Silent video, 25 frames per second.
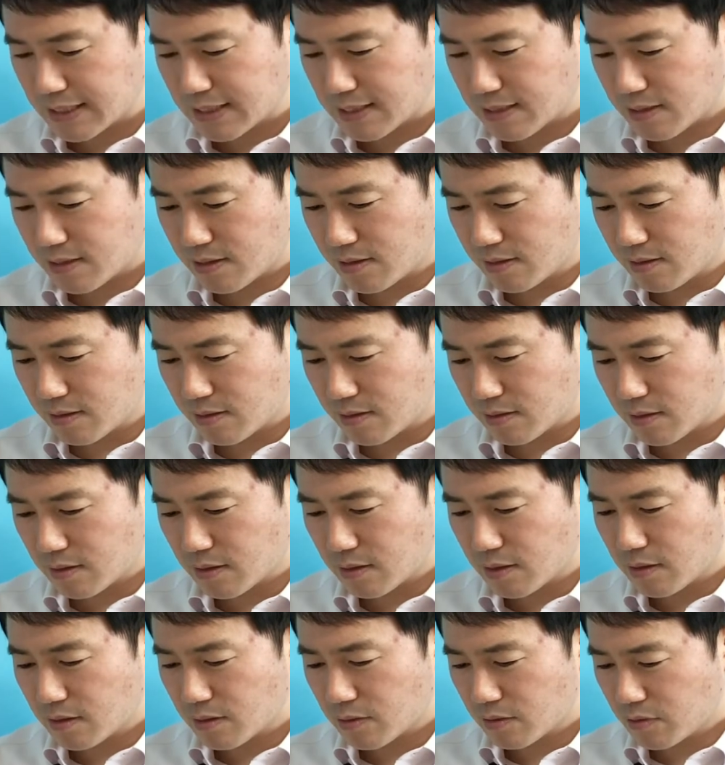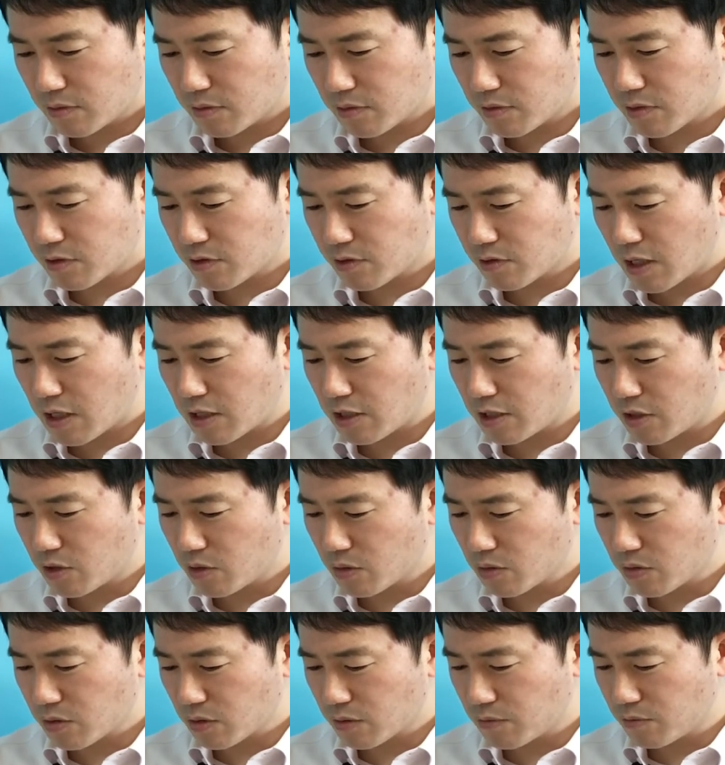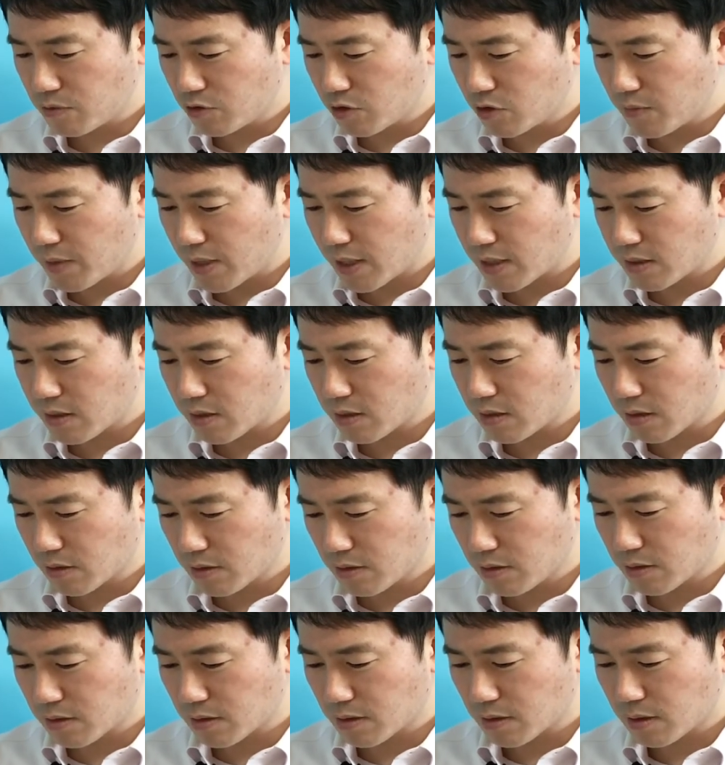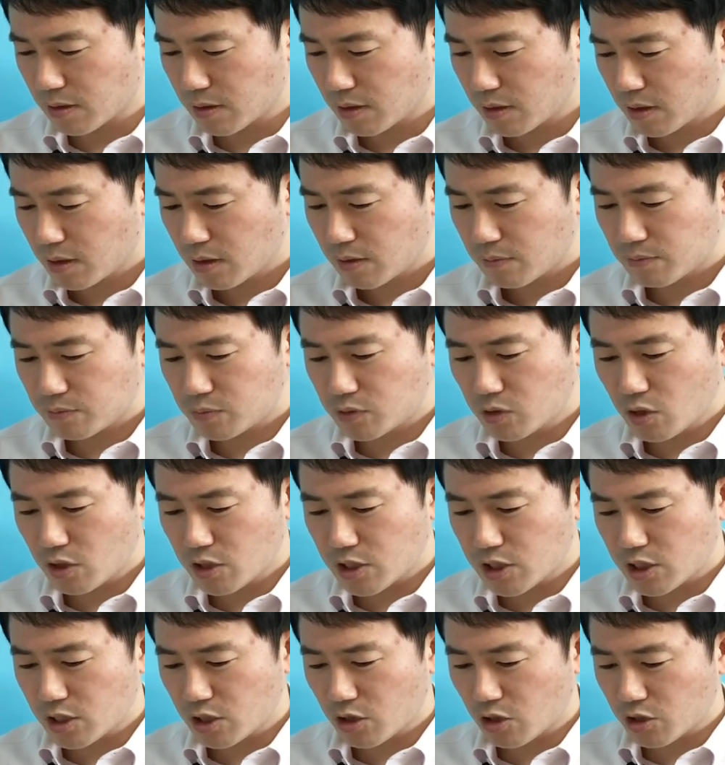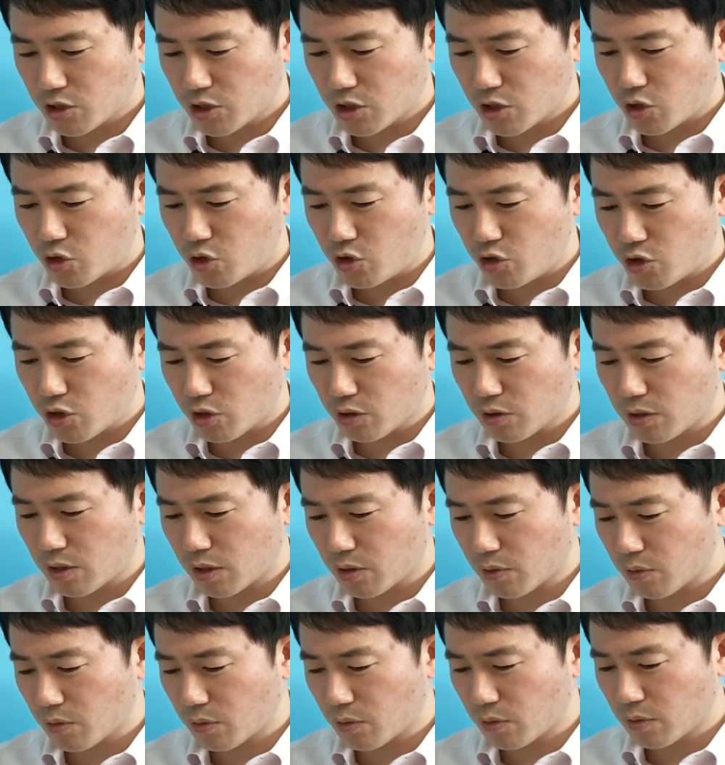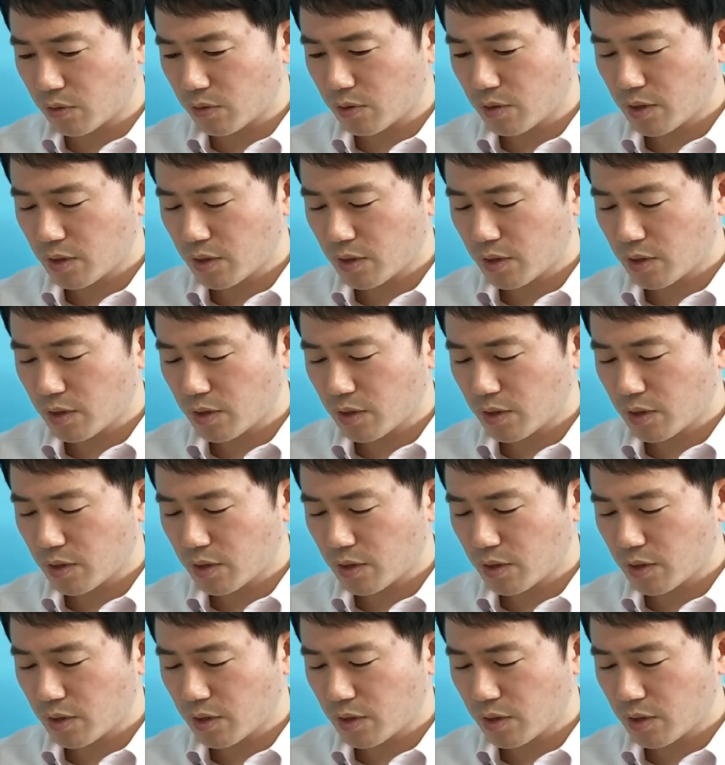즉 특수한 이론적 물음에 있어서는 무어지는 것이 규정되고